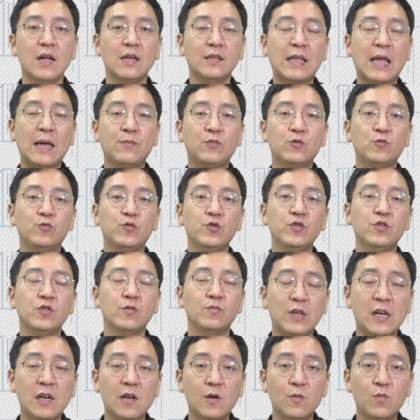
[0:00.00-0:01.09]
대부분
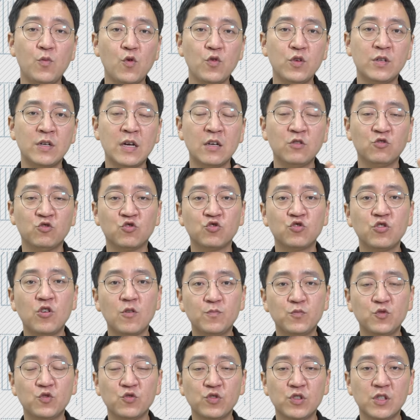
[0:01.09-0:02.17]
일본이나
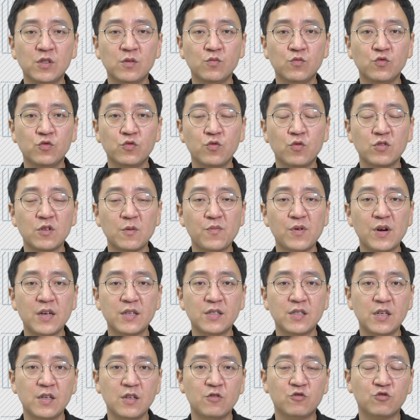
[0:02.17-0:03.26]
유럽 중심으로 서플라이
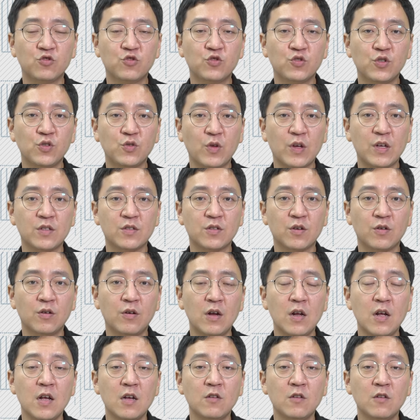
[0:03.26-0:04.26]
체인이 구축이 돼 있어요.